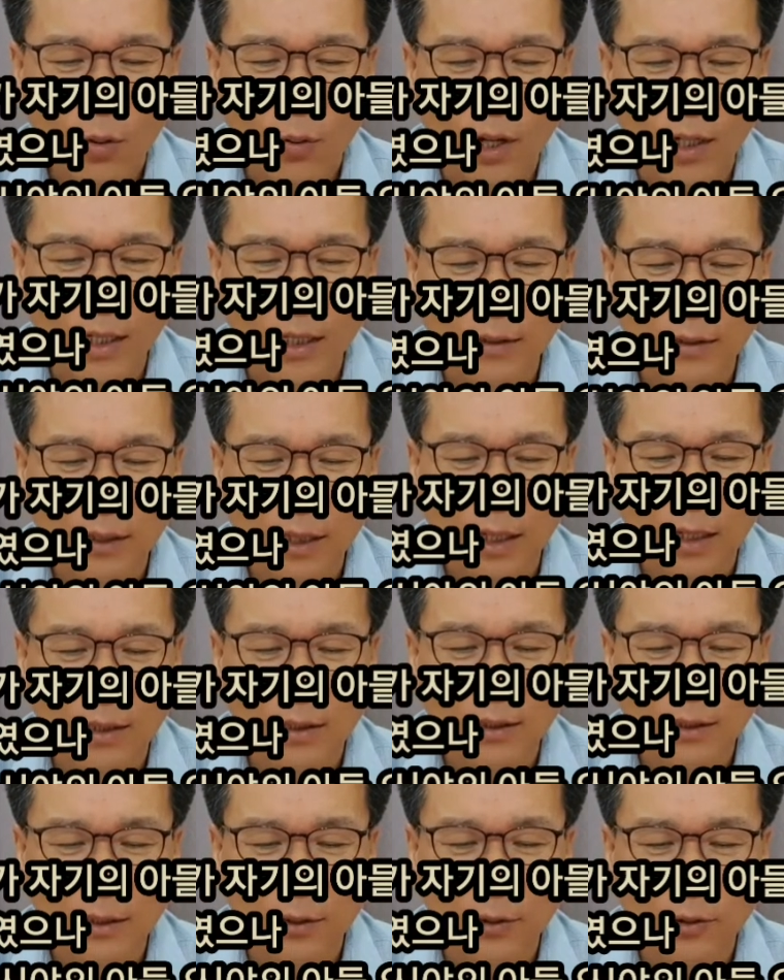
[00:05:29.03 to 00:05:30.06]
왕의
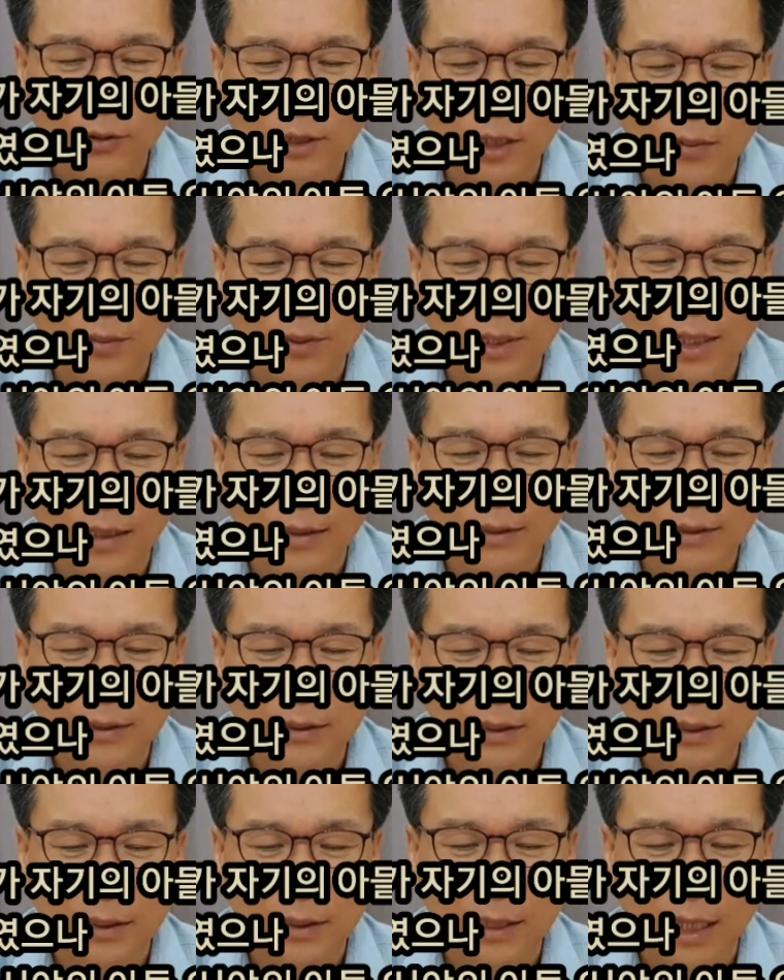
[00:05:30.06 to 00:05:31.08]
딸
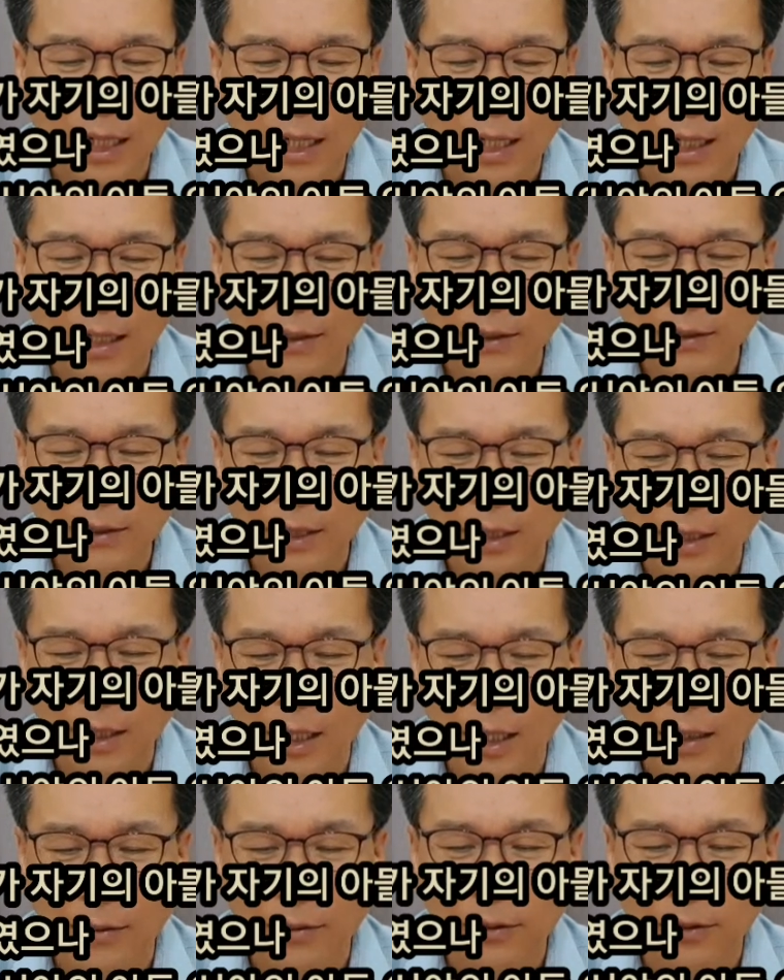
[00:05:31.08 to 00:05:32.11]
여호사바앗이
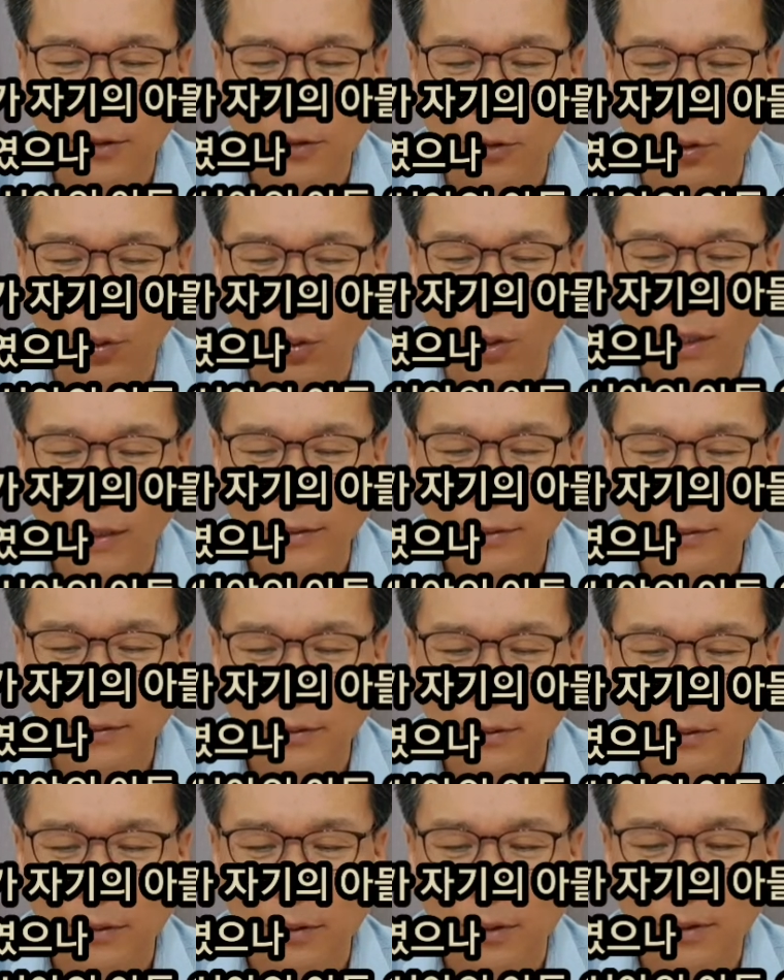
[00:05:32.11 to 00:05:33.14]
아시아의 아들
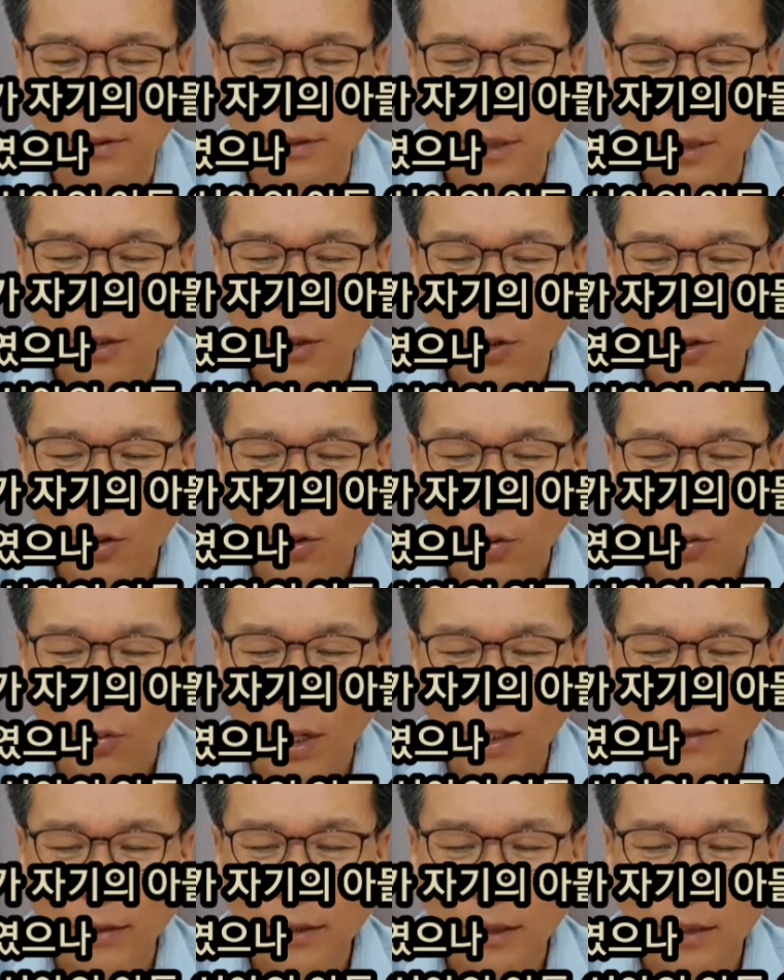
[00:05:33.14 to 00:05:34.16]
요아스를
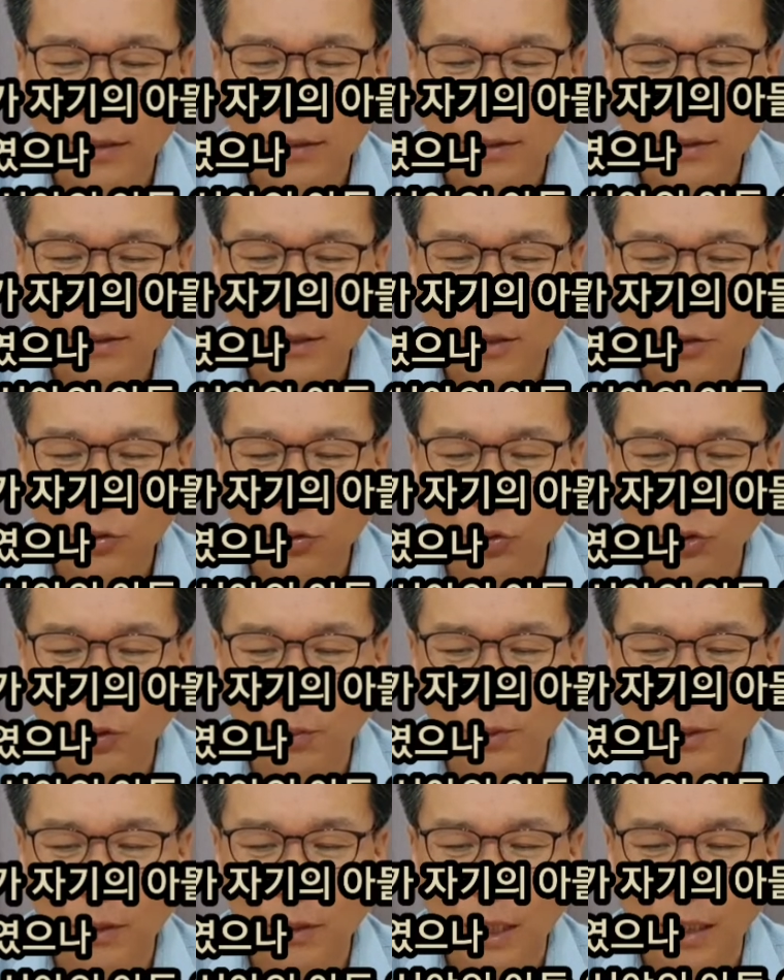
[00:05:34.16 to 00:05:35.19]
왕자들이
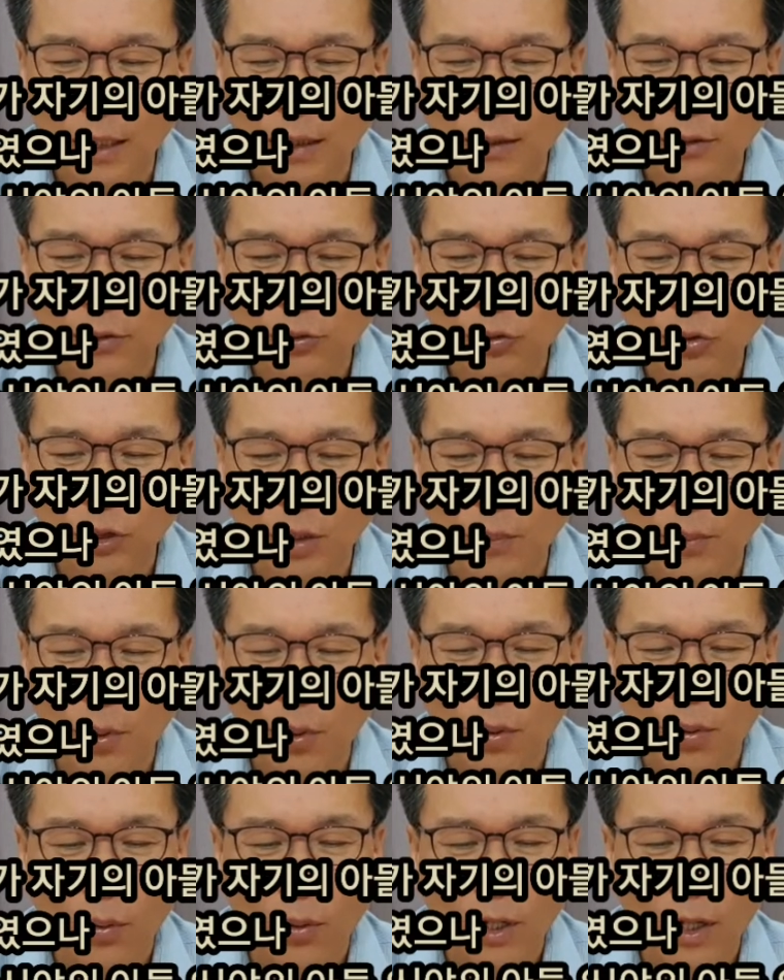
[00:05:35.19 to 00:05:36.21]
죽임을 당하는 중에
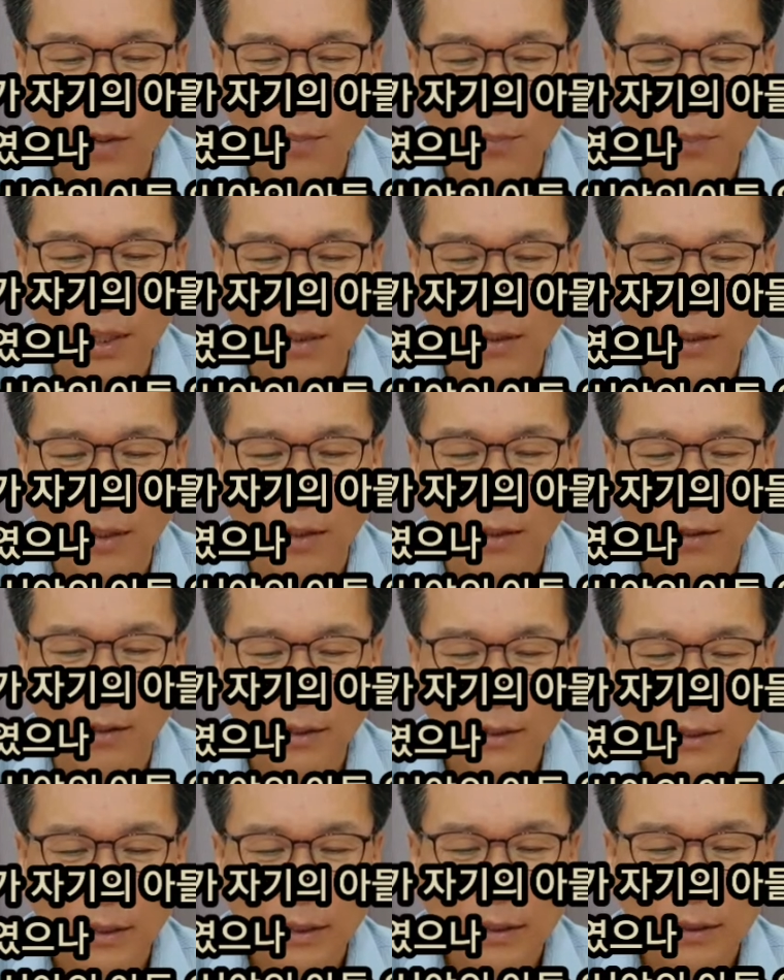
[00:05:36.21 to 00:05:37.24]
몰래 빼내어
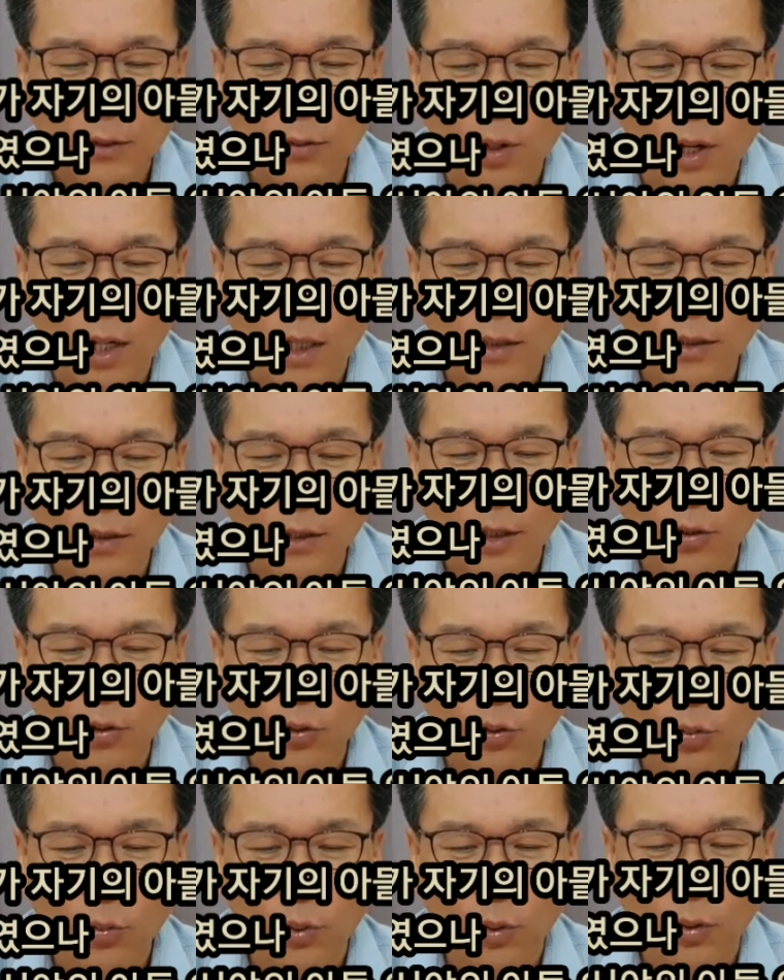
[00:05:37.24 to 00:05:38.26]
그와
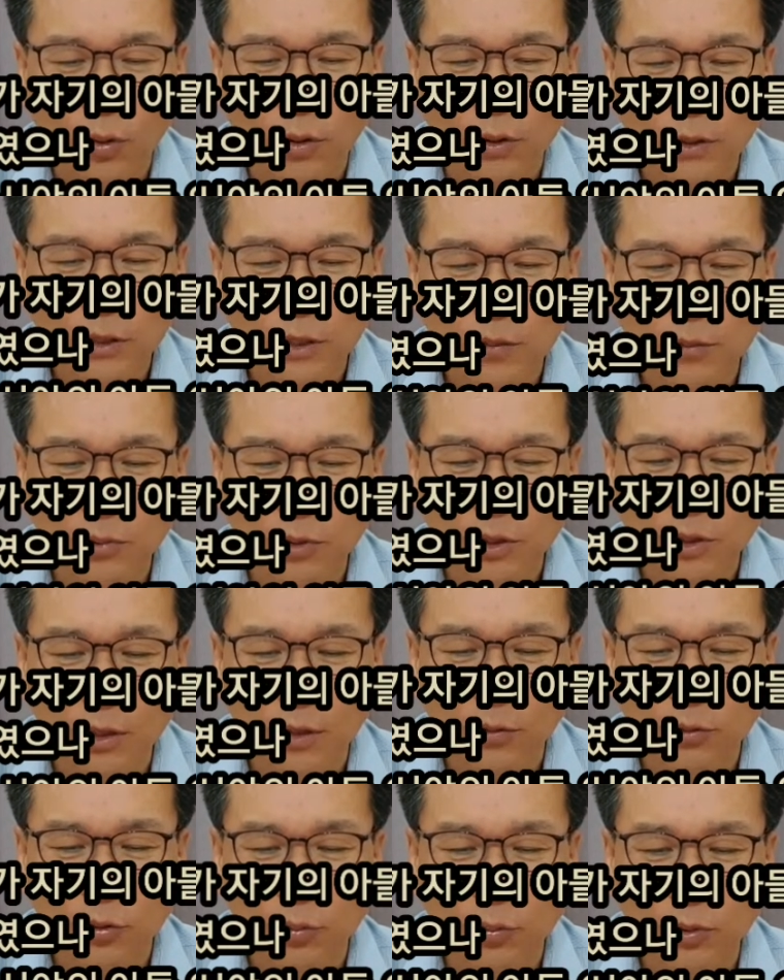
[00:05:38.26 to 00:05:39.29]
그의 유모를
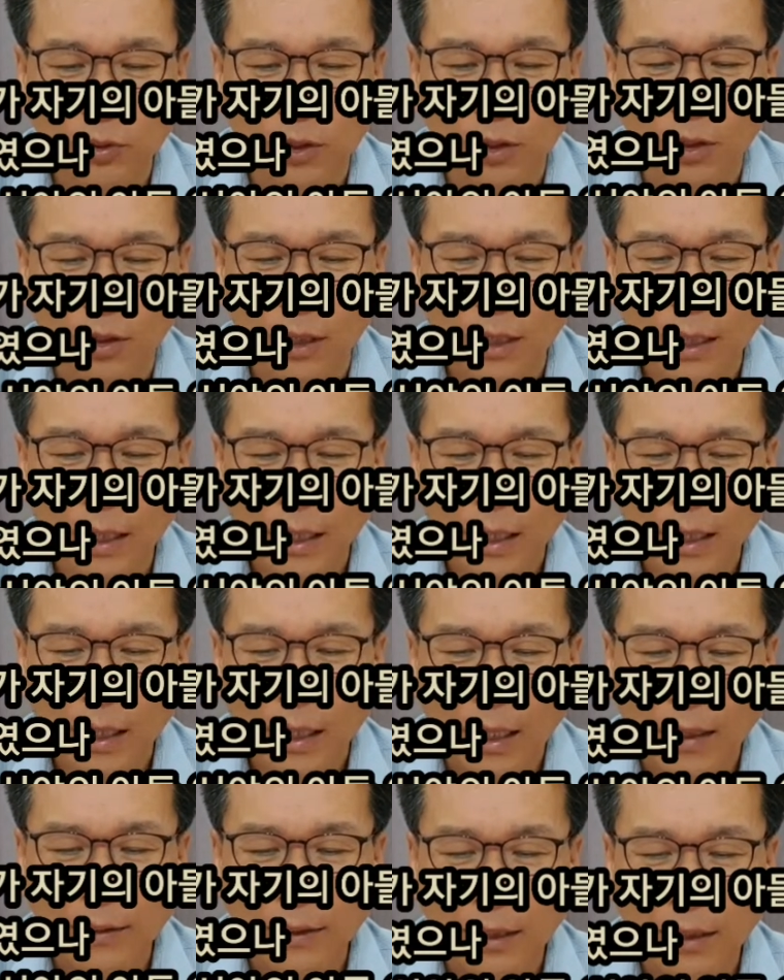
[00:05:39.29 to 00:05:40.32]
침실에 숨겨
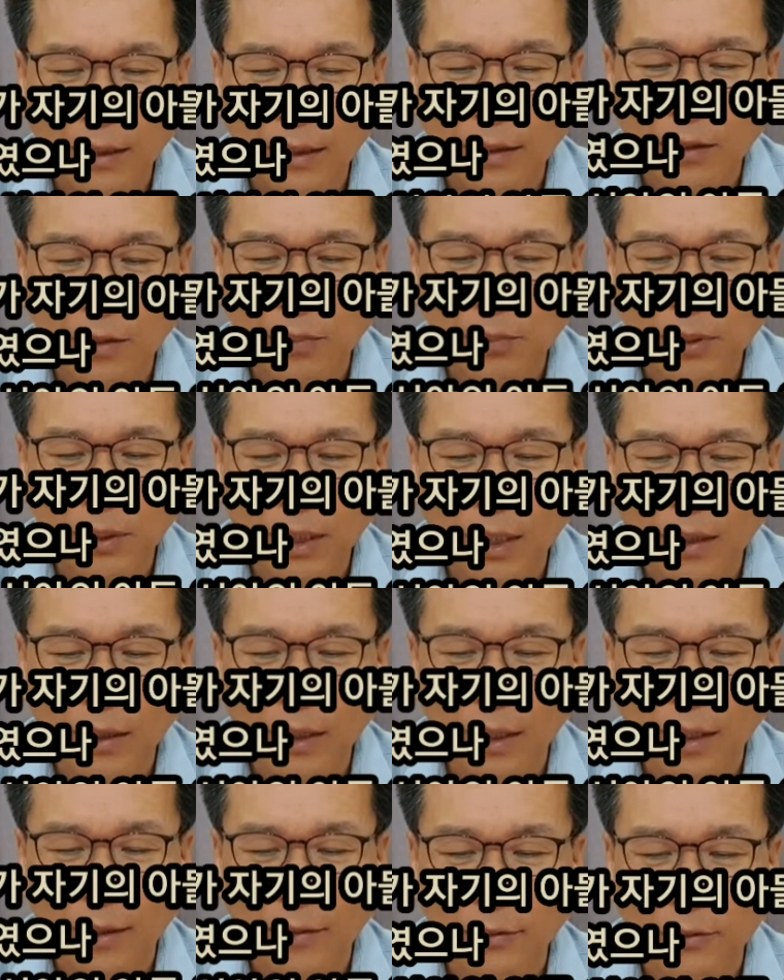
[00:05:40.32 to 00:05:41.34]
아달랴를
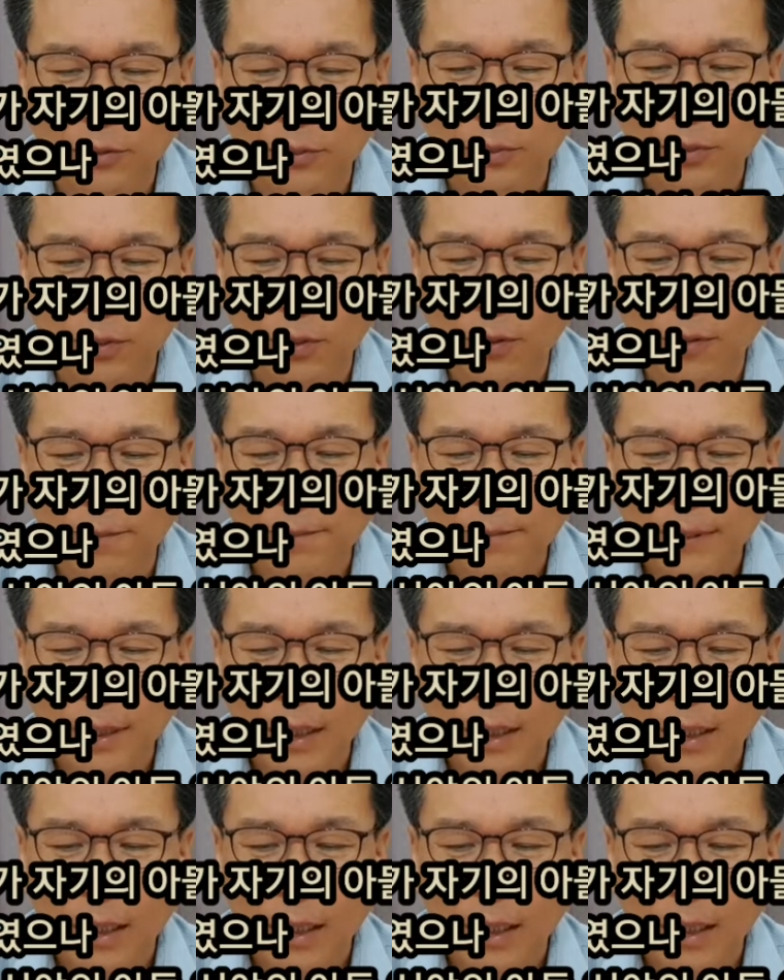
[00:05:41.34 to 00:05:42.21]
피하게 하였으므로